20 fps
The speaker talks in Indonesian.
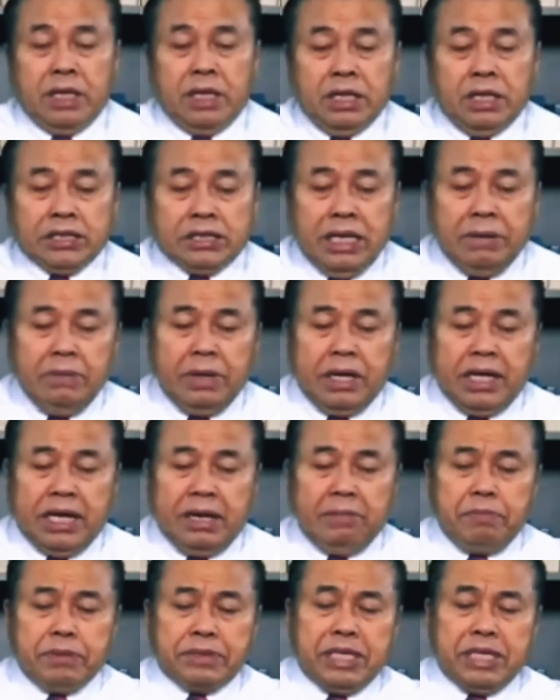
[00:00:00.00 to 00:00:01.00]
Saya
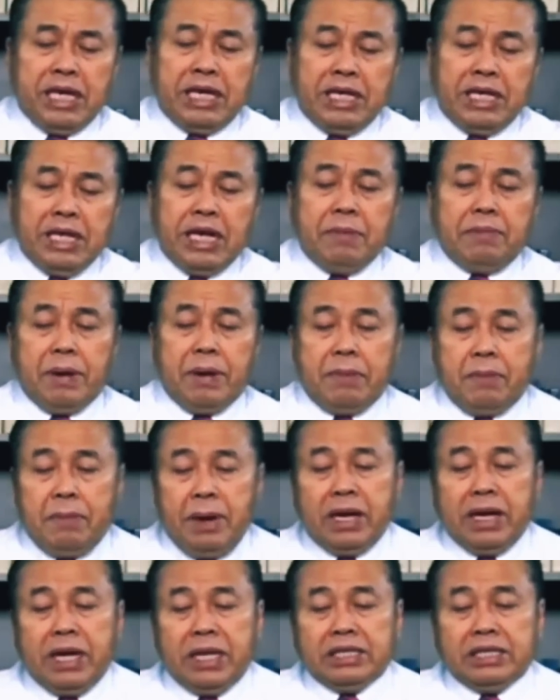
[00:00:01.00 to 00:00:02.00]
mengirim pesan ini ke
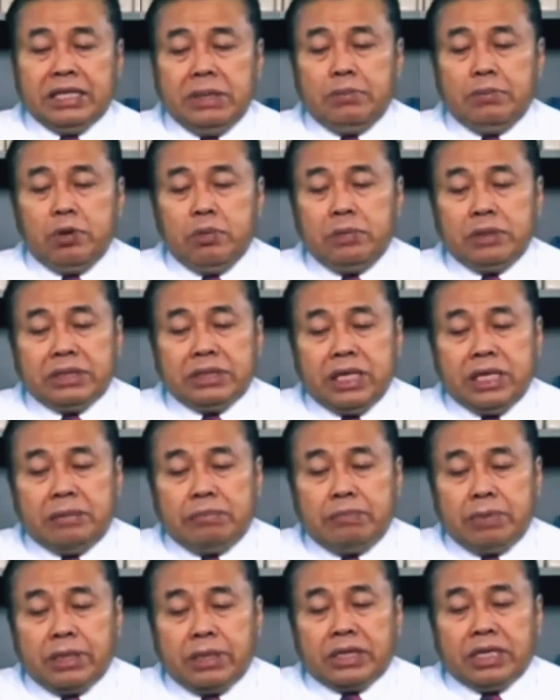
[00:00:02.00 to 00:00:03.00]
Bapak dan saya belum bisa
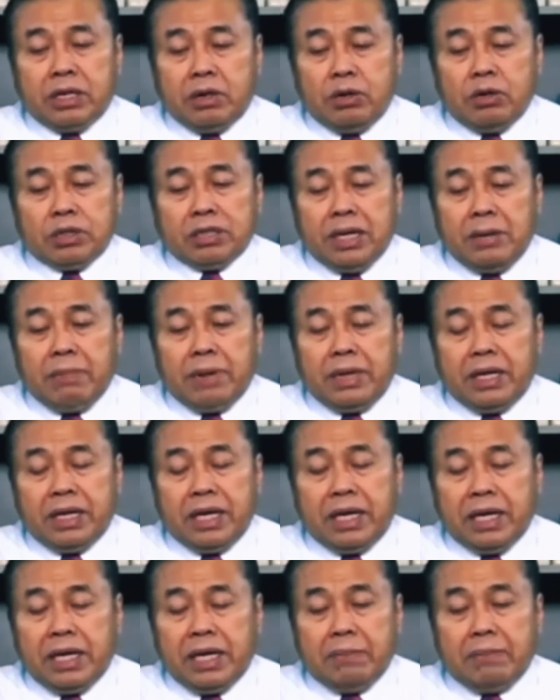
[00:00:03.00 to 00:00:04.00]
bertegur sapa
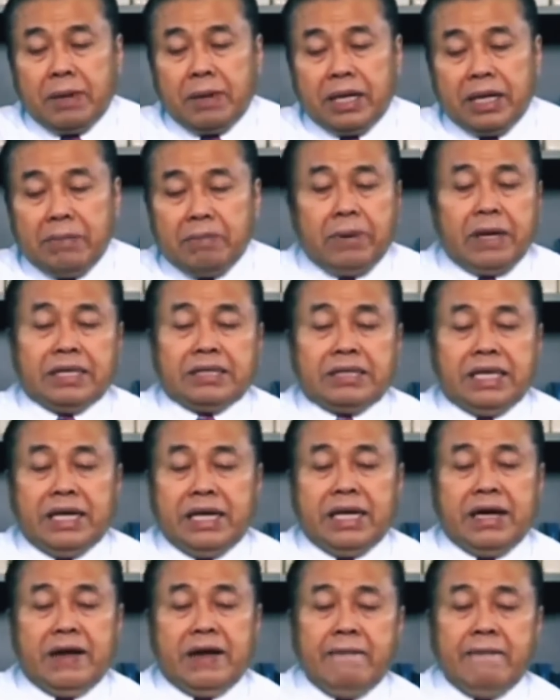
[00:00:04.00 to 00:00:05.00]
dengan ipar-ipar
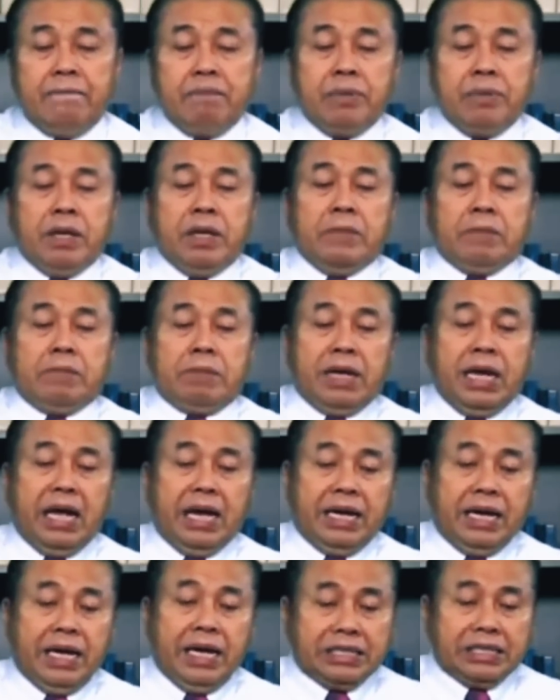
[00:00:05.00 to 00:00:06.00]
saya. Bila
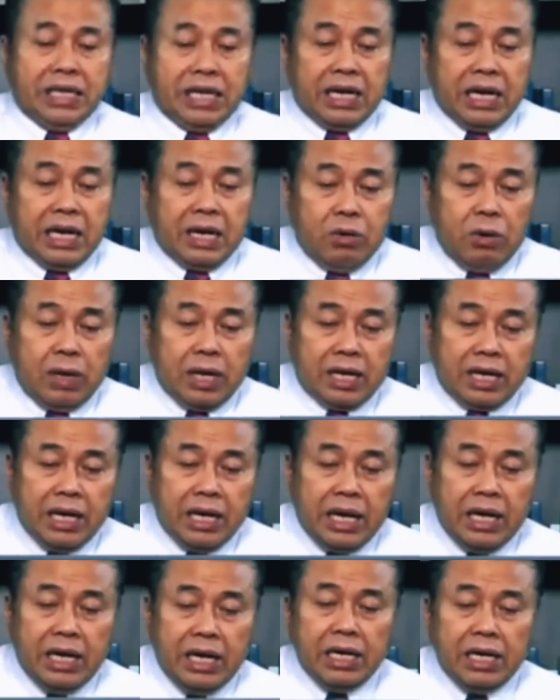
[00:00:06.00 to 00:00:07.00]
ada acara
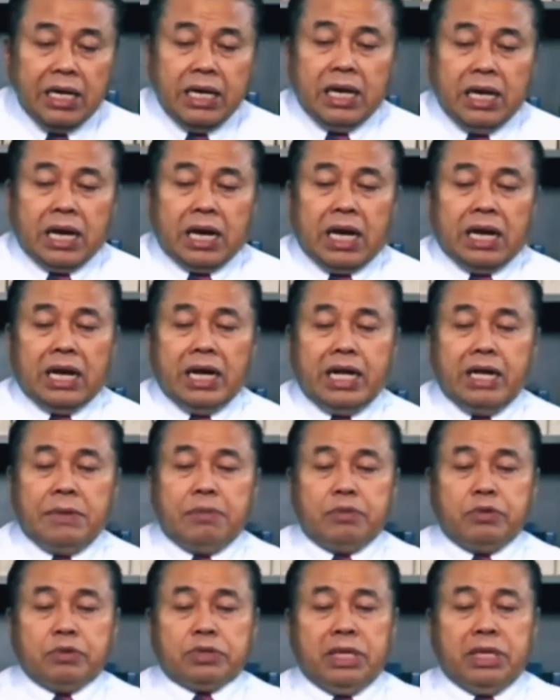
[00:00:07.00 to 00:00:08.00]
keluarga, karena
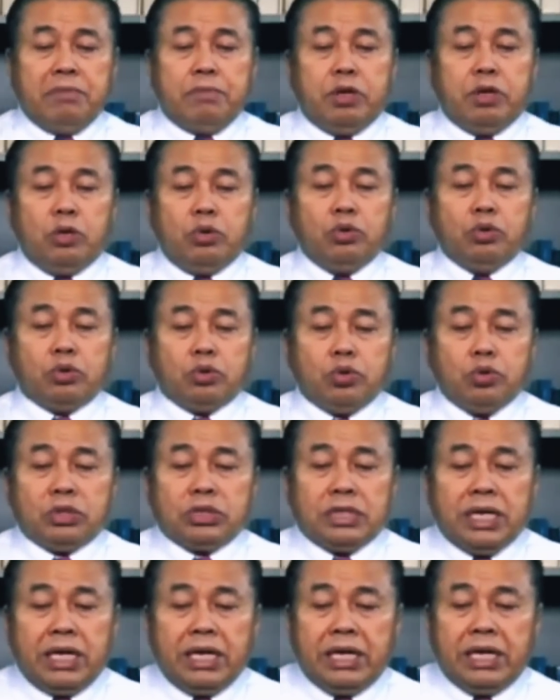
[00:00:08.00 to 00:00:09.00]
ibu saya menuntut
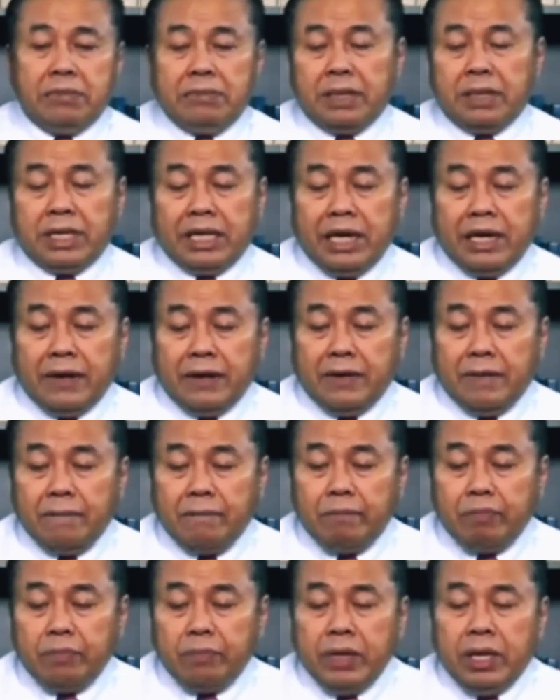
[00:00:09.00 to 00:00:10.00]
saya demikian.
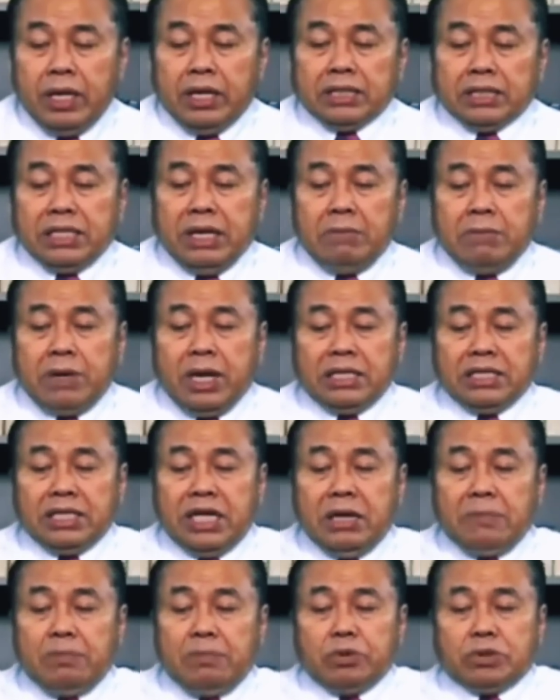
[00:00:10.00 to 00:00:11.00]
Saya
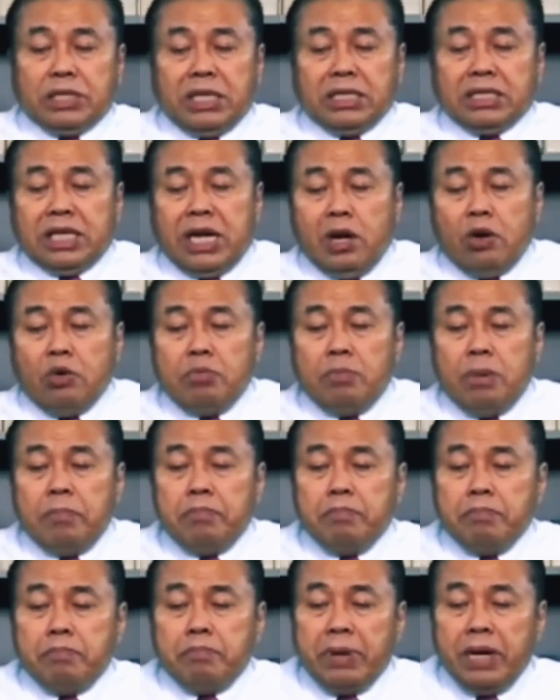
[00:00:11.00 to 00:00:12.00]
merasa ibu saya terlalu
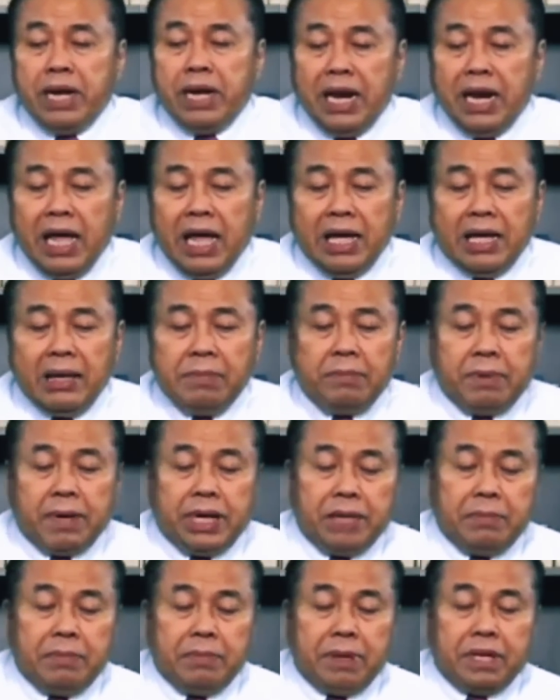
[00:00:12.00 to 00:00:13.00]
membela
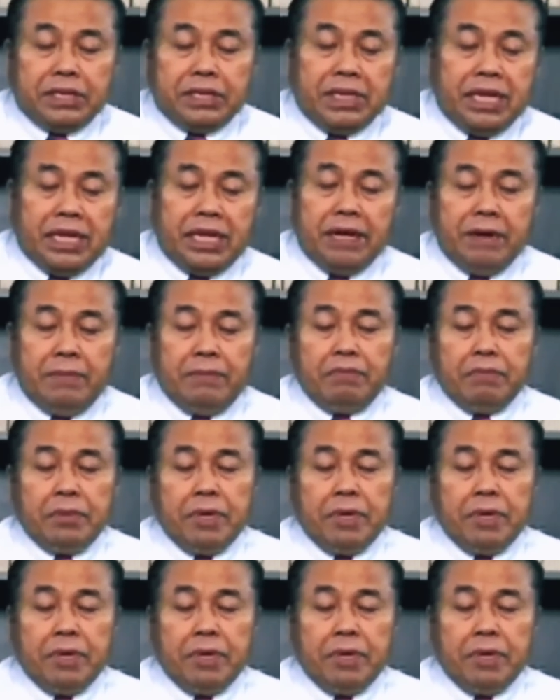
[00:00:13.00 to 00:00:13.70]
ipar-ipar saya.